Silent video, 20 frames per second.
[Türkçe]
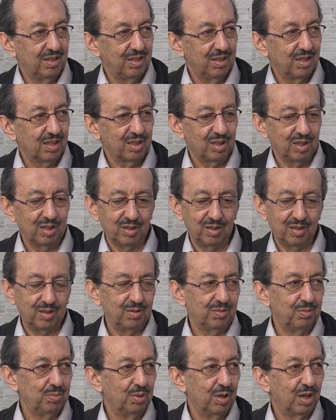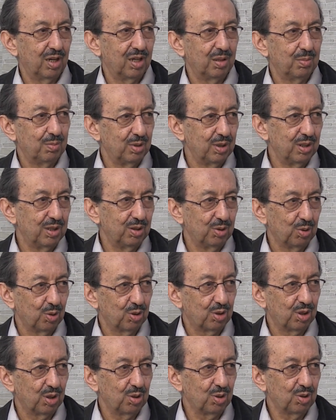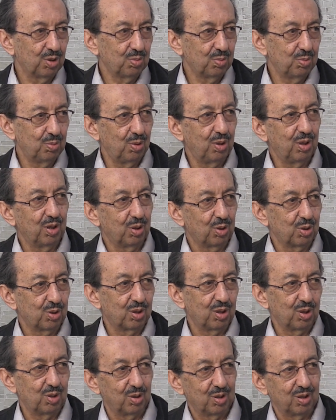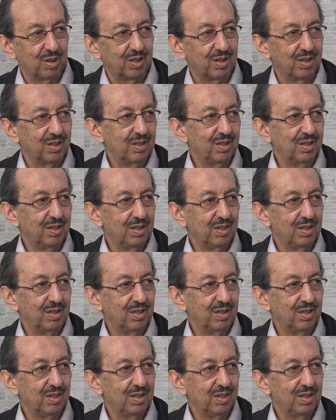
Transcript: nasıl Allah'ın birini gösteriyor? Böyle gösteriyor yani.